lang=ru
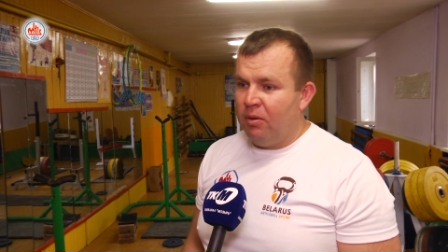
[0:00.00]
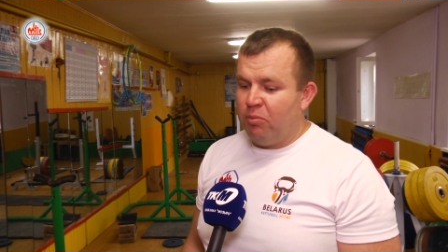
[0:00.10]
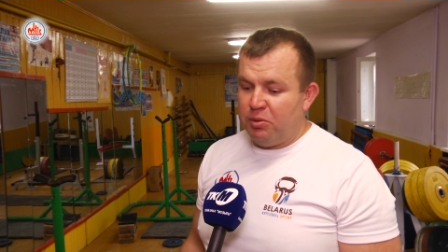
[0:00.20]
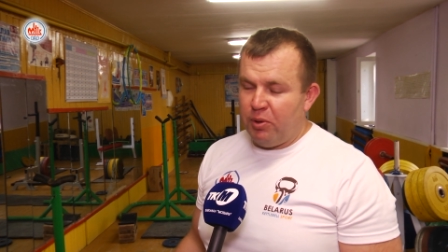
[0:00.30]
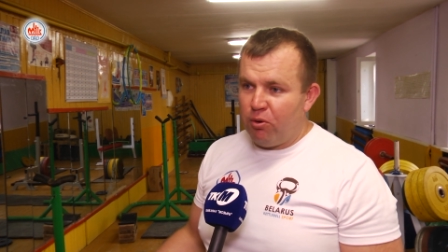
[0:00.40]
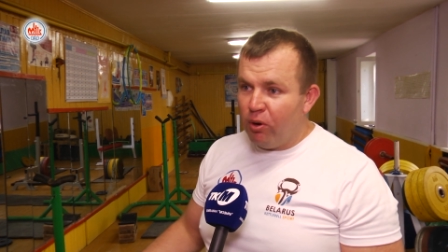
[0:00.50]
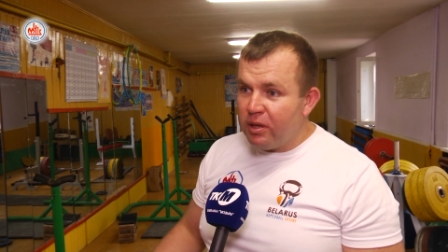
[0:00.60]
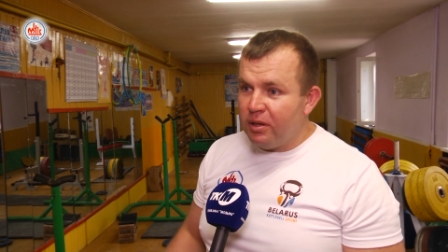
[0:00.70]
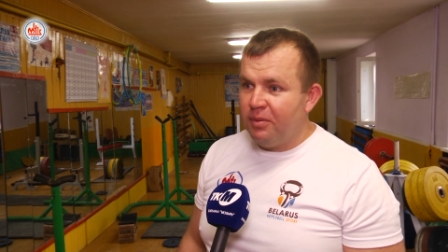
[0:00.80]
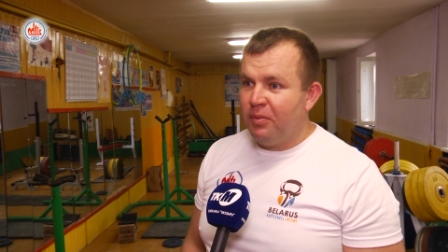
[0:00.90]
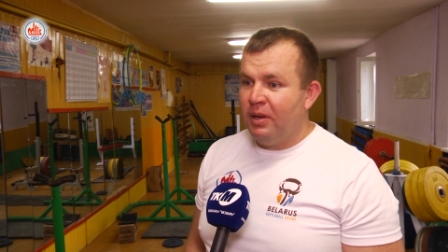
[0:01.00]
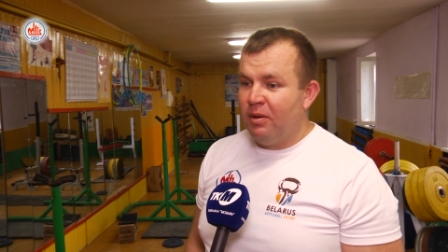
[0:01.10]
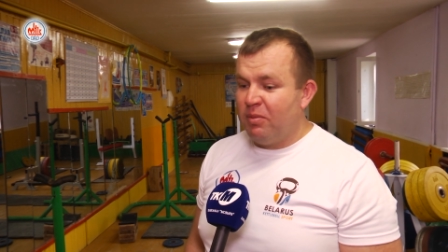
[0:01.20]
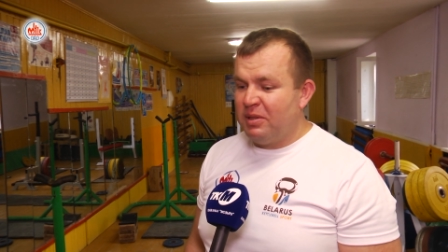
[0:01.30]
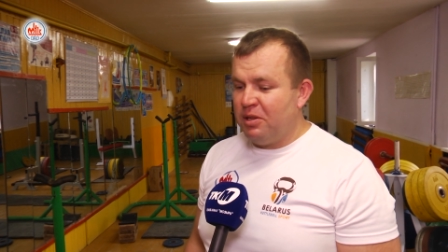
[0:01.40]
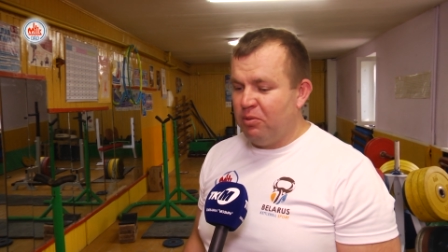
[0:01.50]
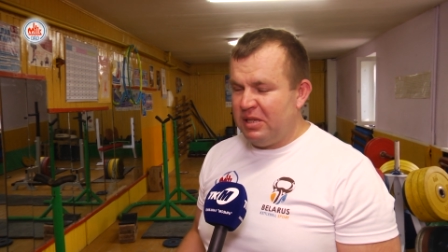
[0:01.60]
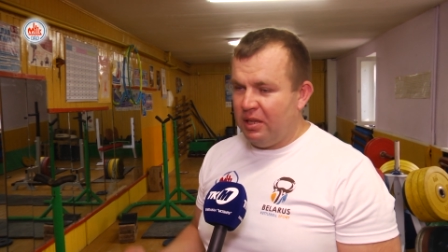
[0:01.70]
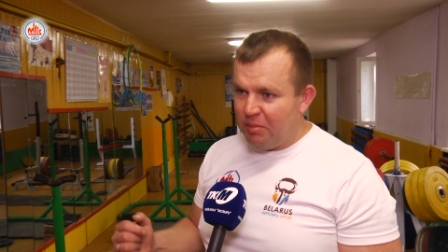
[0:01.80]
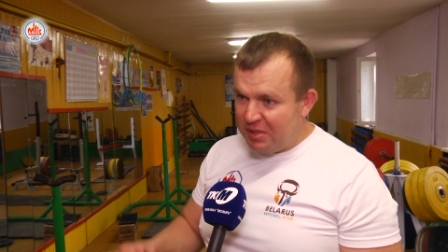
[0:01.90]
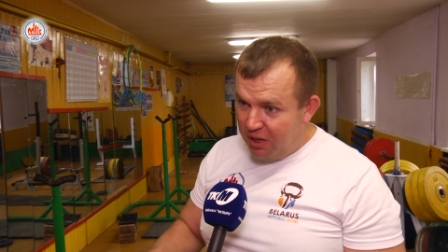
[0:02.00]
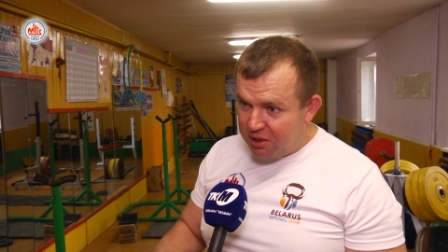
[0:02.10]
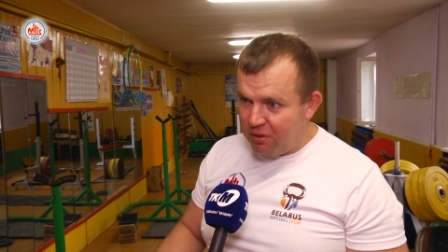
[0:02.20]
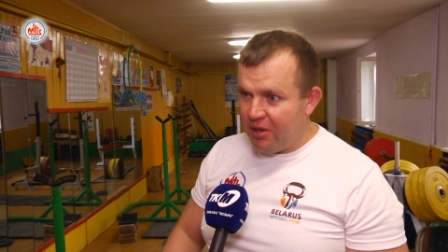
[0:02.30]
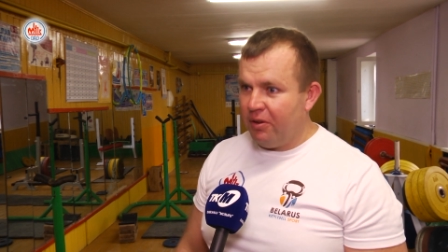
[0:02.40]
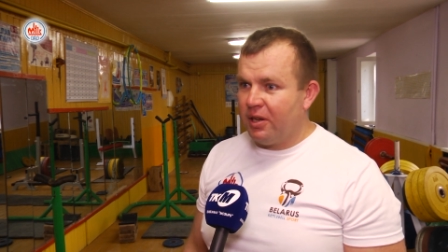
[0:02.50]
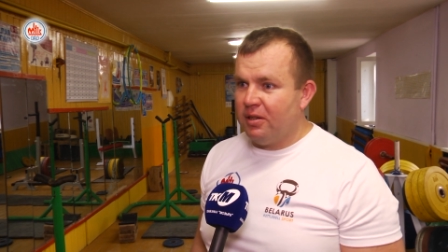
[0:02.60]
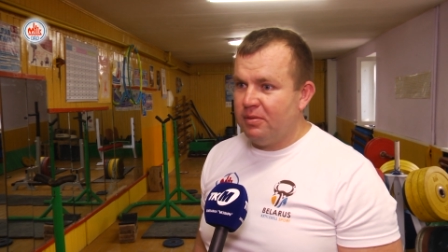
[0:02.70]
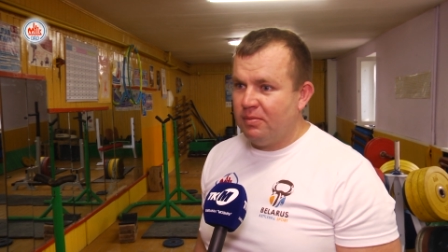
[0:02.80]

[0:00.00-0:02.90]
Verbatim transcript: Пусть приходит, мы с него сделаем настоящего гирейка.